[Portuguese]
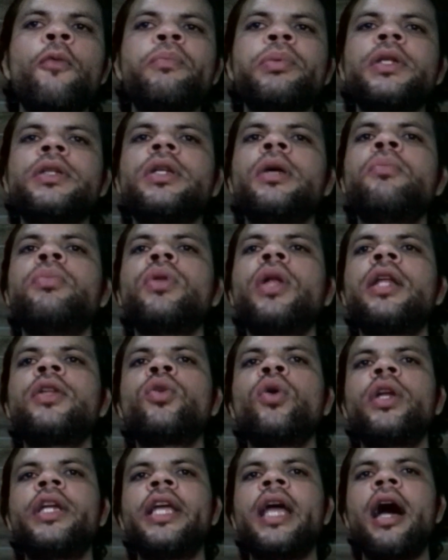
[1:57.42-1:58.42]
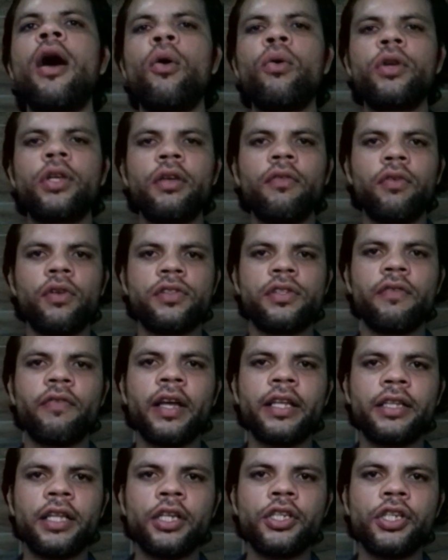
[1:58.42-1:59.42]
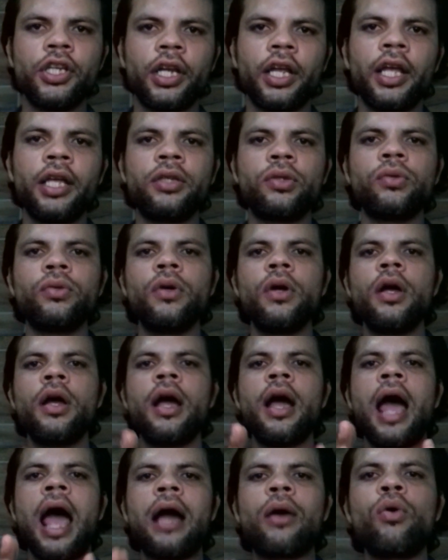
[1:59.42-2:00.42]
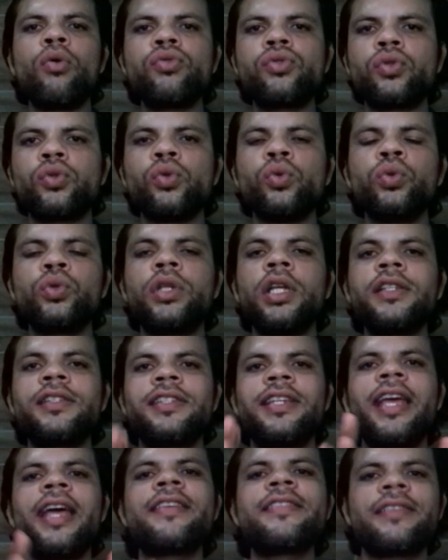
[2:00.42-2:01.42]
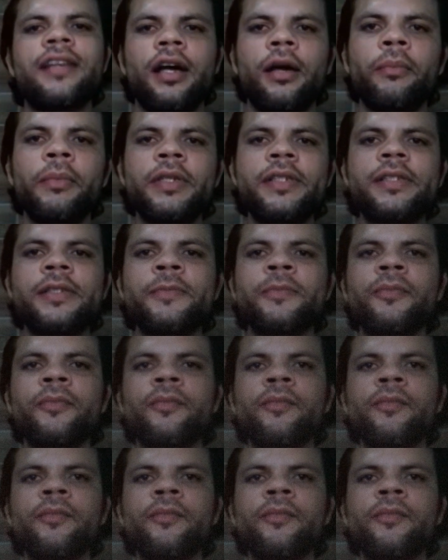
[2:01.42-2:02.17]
é o plano ambulatorial que você vai ter direito a consultas e exames.